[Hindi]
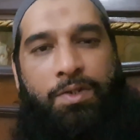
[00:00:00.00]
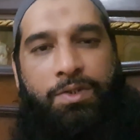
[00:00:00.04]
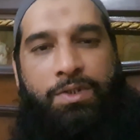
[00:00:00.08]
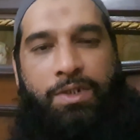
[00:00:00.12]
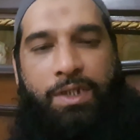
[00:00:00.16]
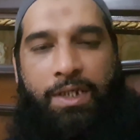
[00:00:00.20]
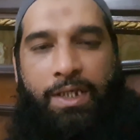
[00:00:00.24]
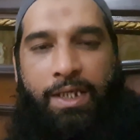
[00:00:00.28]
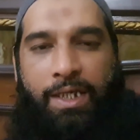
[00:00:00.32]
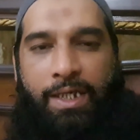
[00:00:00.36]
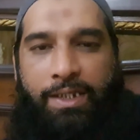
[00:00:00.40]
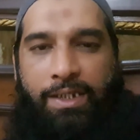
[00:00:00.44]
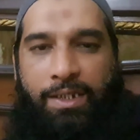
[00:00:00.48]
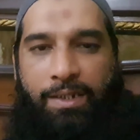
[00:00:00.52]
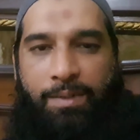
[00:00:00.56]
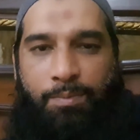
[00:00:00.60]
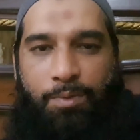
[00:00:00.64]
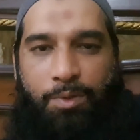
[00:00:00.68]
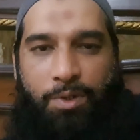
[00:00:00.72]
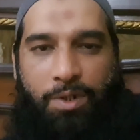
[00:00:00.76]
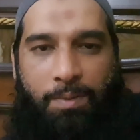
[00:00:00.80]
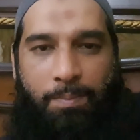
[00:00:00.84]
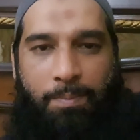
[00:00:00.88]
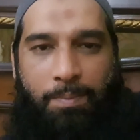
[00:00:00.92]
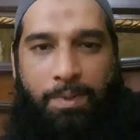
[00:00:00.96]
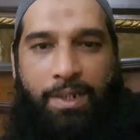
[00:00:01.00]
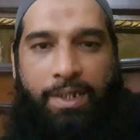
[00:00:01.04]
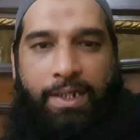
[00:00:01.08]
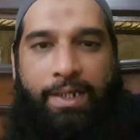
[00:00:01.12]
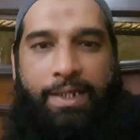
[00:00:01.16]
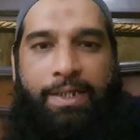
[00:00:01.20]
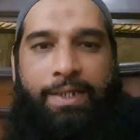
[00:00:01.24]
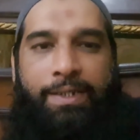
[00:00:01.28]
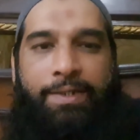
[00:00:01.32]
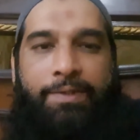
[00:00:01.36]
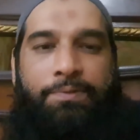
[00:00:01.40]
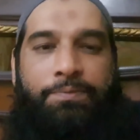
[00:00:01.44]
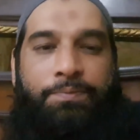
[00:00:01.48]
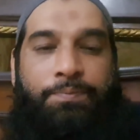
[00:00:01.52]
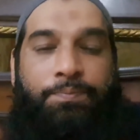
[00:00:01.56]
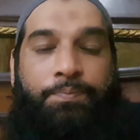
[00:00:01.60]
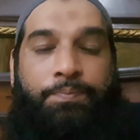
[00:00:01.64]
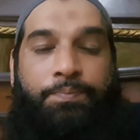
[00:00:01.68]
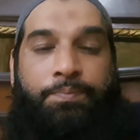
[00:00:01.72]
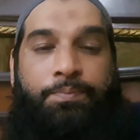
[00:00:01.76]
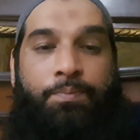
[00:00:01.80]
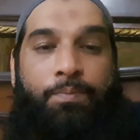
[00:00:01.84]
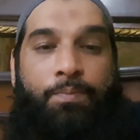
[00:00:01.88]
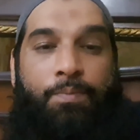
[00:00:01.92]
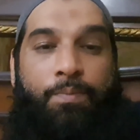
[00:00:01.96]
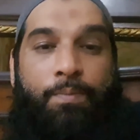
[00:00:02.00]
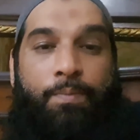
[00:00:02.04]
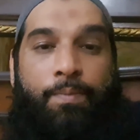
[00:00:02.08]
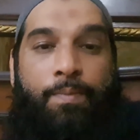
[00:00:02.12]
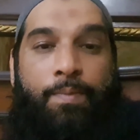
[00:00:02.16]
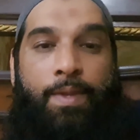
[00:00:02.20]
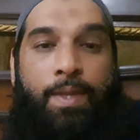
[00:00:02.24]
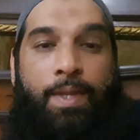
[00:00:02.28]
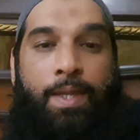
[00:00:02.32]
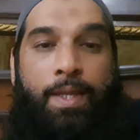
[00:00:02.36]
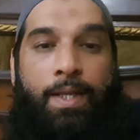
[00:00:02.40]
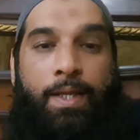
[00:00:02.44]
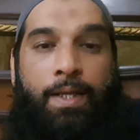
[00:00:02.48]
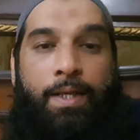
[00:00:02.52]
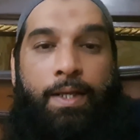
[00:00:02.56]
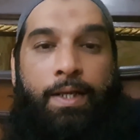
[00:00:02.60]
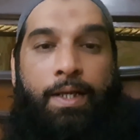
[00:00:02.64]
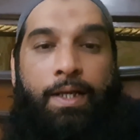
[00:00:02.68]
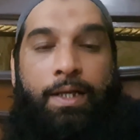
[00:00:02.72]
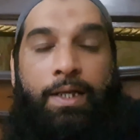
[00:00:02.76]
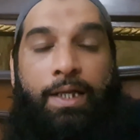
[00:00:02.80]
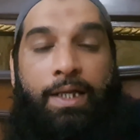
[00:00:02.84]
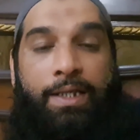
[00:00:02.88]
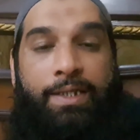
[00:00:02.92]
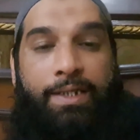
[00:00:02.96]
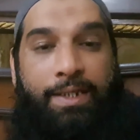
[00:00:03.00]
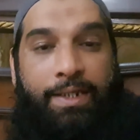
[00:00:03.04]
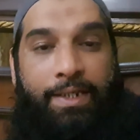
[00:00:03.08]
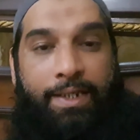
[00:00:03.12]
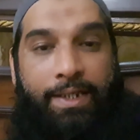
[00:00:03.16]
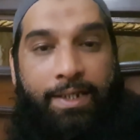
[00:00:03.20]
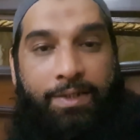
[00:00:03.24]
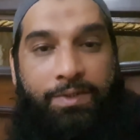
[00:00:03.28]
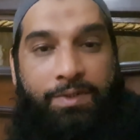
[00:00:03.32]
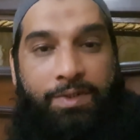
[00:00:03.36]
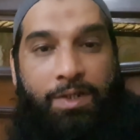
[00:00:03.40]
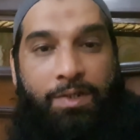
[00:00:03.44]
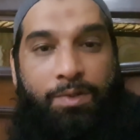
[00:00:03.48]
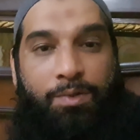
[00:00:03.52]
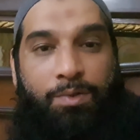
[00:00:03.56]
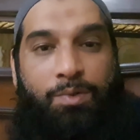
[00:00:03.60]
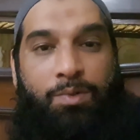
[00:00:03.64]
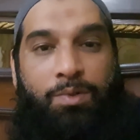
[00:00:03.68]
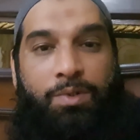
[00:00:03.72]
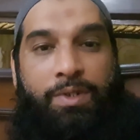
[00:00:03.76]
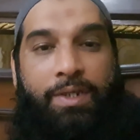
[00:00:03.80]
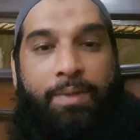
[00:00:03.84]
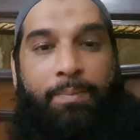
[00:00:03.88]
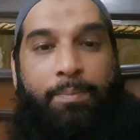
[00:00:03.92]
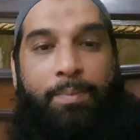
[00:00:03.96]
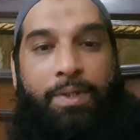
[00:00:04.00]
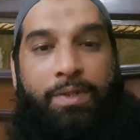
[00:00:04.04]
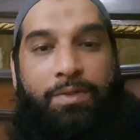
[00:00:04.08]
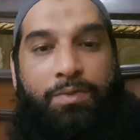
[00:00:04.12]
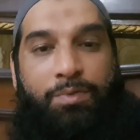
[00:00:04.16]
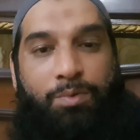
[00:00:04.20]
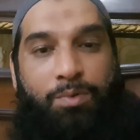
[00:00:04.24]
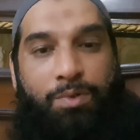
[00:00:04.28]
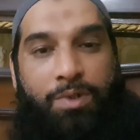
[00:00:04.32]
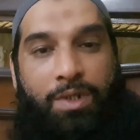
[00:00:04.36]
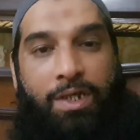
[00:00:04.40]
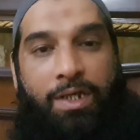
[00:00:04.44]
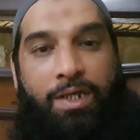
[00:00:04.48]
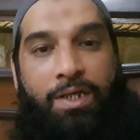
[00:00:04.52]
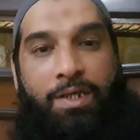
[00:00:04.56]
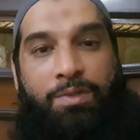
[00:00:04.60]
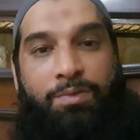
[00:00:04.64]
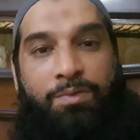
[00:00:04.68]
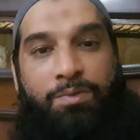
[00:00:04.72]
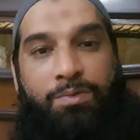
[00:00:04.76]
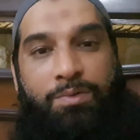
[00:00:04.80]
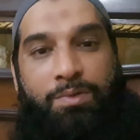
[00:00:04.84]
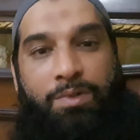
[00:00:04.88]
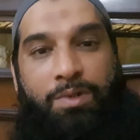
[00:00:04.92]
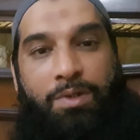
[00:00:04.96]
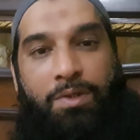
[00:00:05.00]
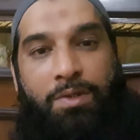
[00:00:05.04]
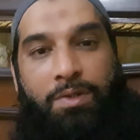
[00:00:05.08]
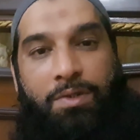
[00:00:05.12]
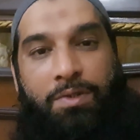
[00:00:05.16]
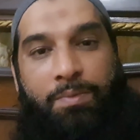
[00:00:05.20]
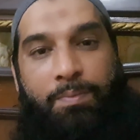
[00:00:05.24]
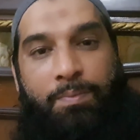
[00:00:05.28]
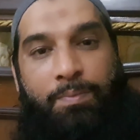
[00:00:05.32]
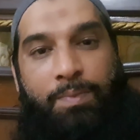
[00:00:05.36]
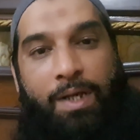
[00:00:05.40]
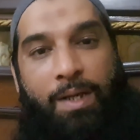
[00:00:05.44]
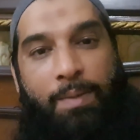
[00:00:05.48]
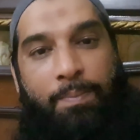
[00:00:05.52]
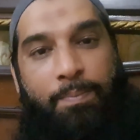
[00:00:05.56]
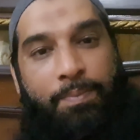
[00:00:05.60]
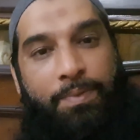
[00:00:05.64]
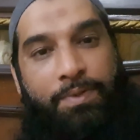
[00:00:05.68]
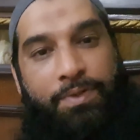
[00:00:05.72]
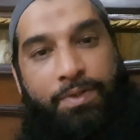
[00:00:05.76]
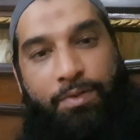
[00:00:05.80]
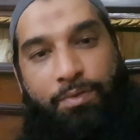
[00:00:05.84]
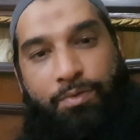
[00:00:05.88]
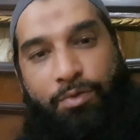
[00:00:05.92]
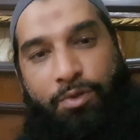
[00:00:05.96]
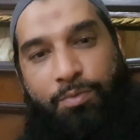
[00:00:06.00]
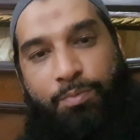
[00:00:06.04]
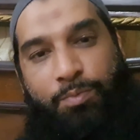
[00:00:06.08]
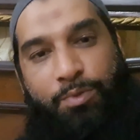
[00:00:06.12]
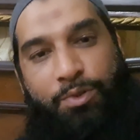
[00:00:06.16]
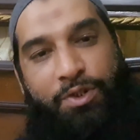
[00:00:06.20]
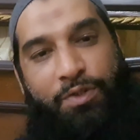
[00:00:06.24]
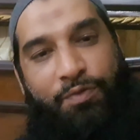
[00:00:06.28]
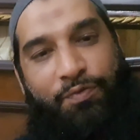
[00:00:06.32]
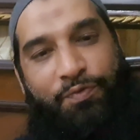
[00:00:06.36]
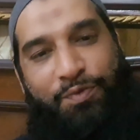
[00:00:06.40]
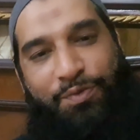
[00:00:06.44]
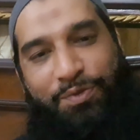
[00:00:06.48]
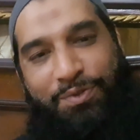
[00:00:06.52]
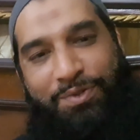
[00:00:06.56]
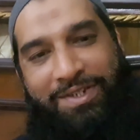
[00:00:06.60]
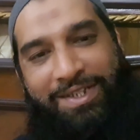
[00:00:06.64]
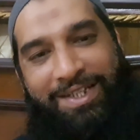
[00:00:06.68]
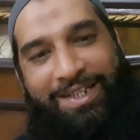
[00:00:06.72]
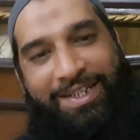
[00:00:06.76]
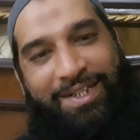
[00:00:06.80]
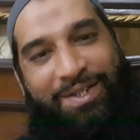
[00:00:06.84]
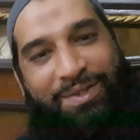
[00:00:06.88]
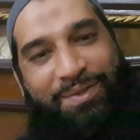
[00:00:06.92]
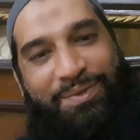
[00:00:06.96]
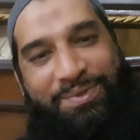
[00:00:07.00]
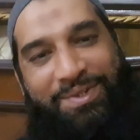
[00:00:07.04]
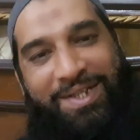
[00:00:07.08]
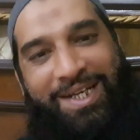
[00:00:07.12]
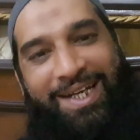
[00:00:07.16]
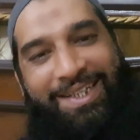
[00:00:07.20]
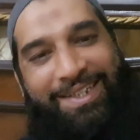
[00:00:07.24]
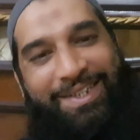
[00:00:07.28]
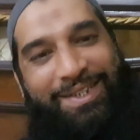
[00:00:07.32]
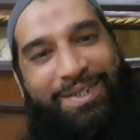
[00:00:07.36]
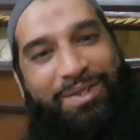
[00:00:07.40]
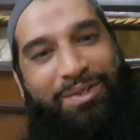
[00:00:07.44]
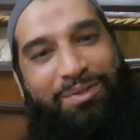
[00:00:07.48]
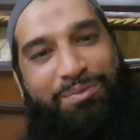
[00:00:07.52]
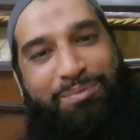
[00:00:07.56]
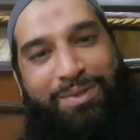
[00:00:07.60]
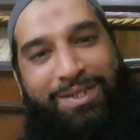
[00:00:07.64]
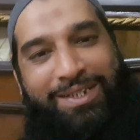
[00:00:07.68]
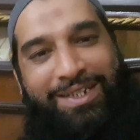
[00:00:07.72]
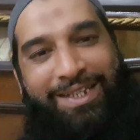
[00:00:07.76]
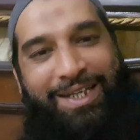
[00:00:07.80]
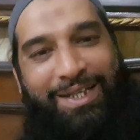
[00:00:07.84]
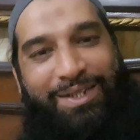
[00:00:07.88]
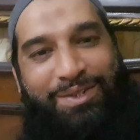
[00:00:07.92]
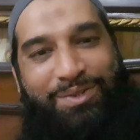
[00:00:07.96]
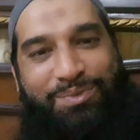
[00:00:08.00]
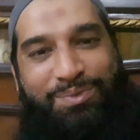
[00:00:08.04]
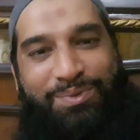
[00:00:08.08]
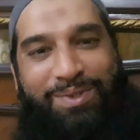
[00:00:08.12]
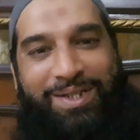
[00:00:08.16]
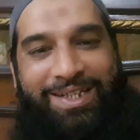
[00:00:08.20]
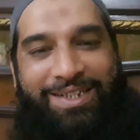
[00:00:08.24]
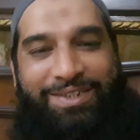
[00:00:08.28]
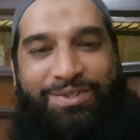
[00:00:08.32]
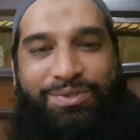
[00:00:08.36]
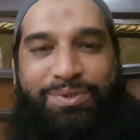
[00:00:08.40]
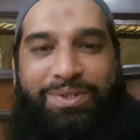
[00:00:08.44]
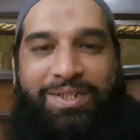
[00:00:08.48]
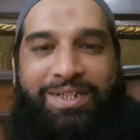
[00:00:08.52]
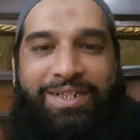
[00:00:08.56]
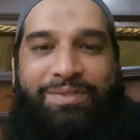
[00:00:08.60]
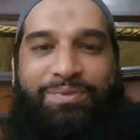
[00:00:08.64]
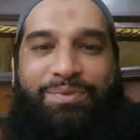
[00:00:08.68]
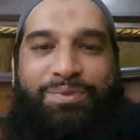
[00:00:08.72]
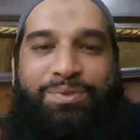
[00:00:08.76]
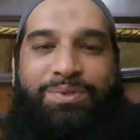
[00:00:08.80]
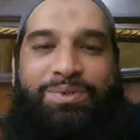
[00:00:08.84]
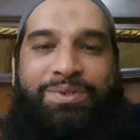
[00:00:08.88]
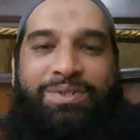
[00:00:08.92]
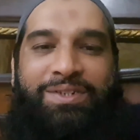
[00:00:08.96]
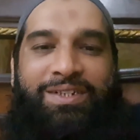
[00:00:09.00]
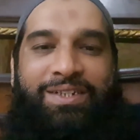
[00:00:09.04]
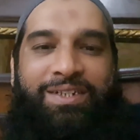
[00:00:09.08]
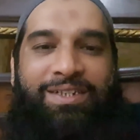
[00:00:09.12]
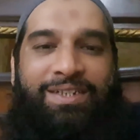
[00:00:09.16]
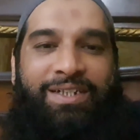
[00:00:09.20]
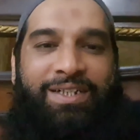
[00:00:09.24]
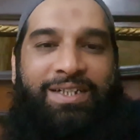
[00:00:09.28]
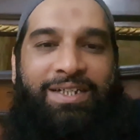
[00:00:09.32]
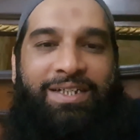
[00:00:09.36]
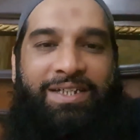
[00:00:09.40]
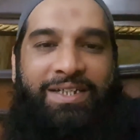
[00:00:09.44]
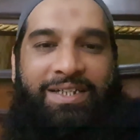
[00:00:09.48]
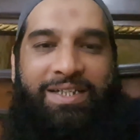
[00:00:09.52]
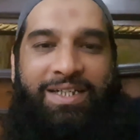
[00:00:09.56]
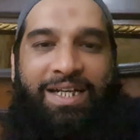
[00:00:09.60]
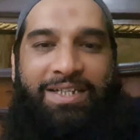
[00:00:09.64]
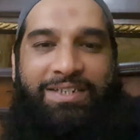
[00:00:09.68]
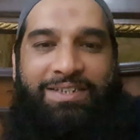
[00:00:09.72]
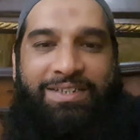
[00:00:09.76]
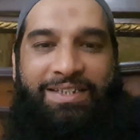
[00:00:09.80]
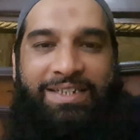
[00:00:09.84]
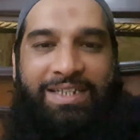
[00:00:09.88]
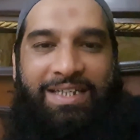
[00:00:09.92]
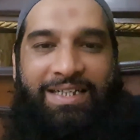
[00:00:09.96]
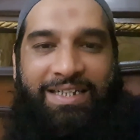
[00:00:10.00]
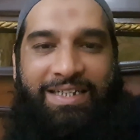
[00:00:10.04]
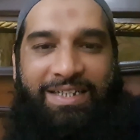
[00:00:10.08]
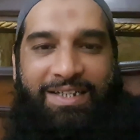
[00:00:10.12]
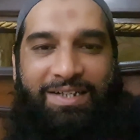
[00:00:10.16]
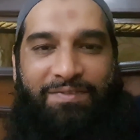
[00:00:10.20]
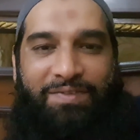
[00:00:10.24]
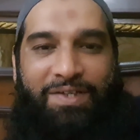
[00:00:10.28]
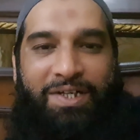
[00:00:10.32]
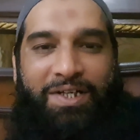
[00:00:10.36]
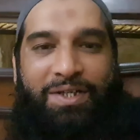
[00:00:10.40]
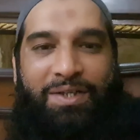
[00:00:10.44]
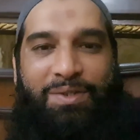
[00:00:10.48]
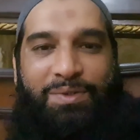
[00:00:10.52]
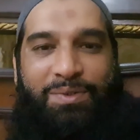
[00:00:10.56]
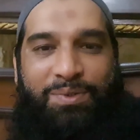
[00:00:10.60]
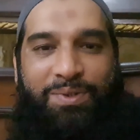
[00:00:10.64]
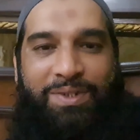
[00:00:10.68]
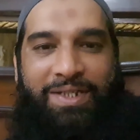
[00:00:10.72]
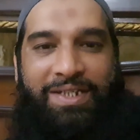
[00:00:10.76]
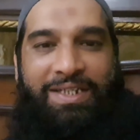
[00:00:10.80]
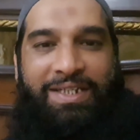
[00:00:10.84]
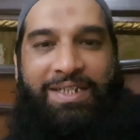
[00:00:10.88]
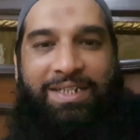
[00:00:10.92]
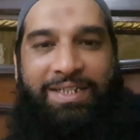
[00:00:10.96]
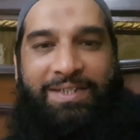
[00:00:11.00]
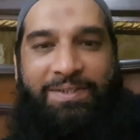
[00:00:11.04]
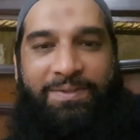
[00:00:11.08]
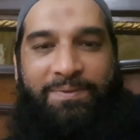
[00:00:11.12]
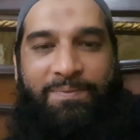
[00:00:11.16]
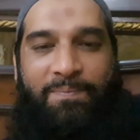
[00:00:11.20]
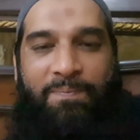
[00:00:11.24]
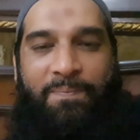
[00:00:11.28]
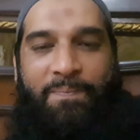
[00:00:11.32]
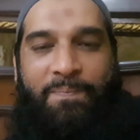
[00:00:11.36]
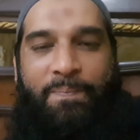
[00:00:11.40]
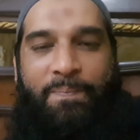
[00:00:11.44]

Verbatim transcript: और तैयारियां मुकम्मल हैं अल्लाह करे ऐसा हो कि मैं सो रहा हूँ और आप में से कोई मुझे फ़ोन करके उठा दे और बताए दुआ जो है वो कराची के लिए रवाना हो गई हैं